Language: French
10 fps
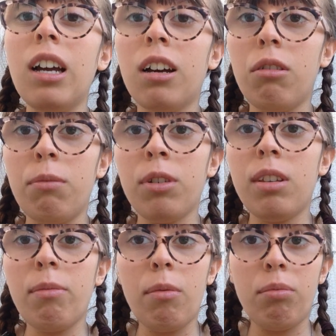Un roman
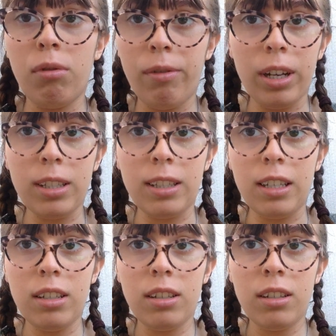qui m'a
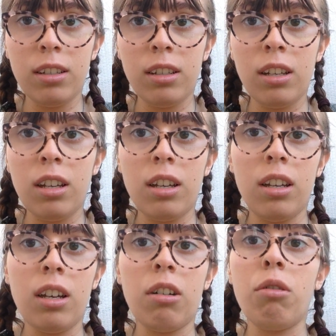bouleversée.
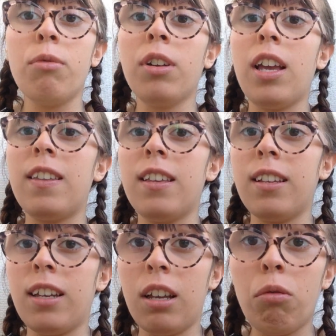Un roman qui a été
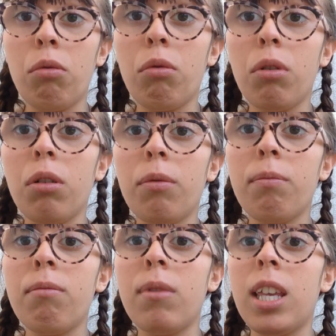très court
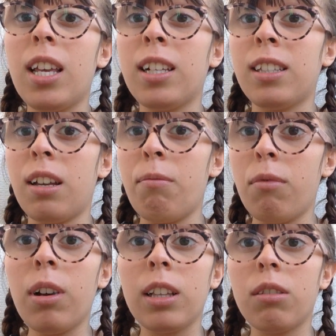mais
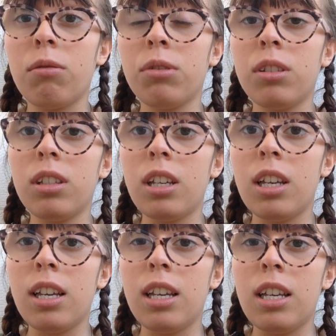extrêmement intense
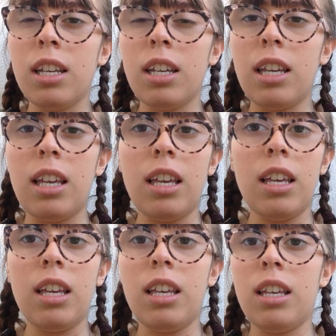
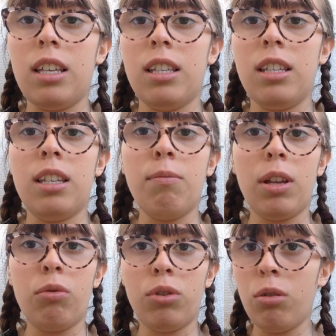et qui
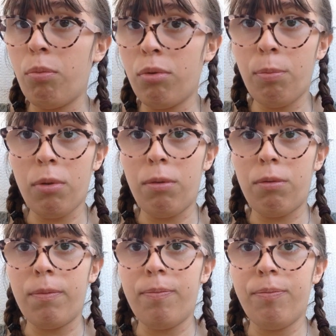m'a touchée au plus
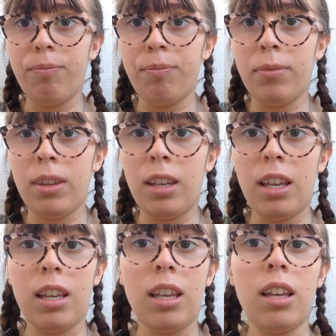profond,
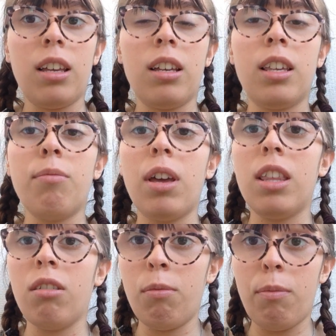euh, qui m'a
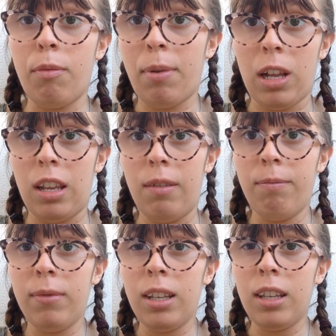énormément parlé.
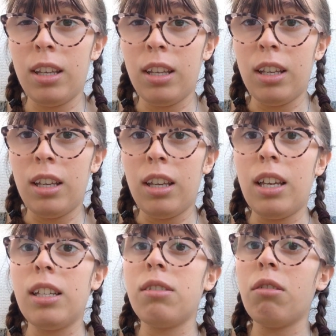
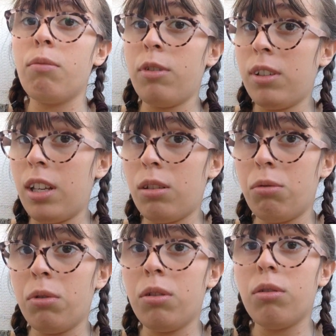Et ce roman, c'est
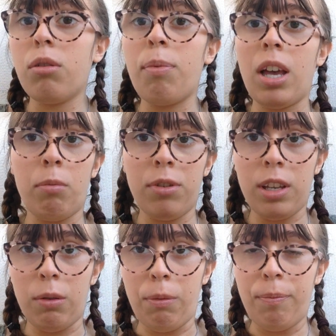Zouk de Pierre
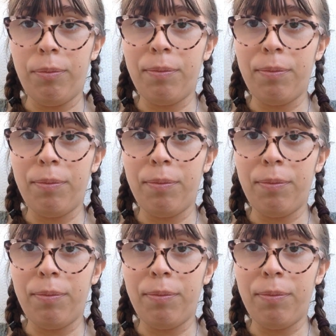Bottero.